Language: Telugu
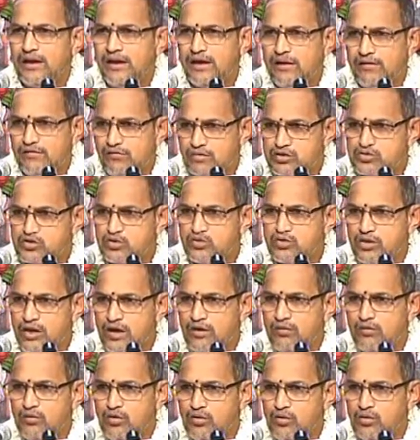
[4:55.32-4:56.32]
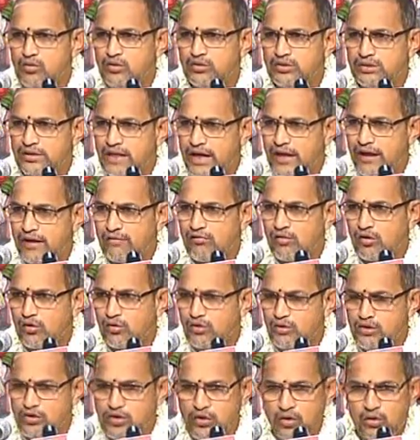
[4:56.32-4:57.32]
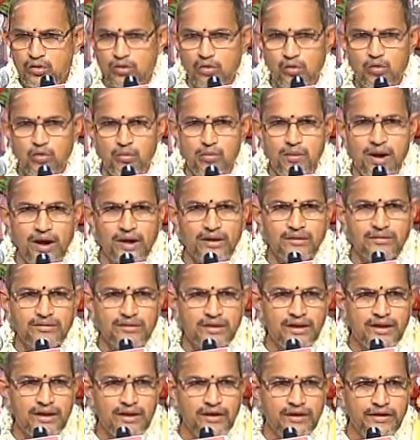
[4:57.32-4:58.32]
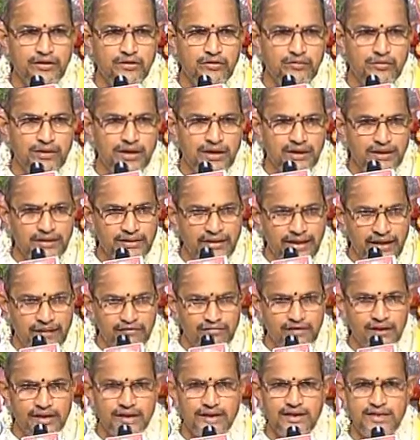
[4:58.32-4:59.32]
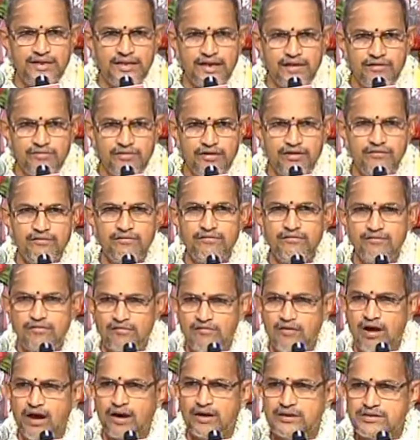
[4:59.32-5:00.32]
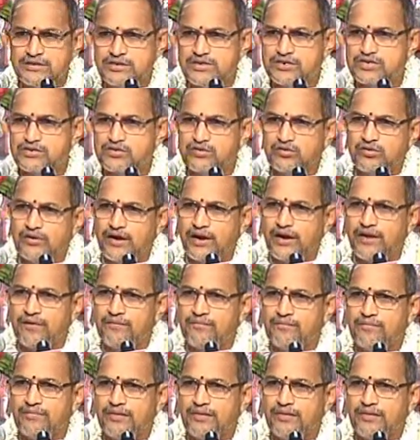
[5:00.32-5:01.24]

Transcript: ఈ వసుదేవుడు దేవకుని యొక్క కుమార్తె అయినటువంటి దేవకీదేవిని వివాహం చేసుకున్నాడు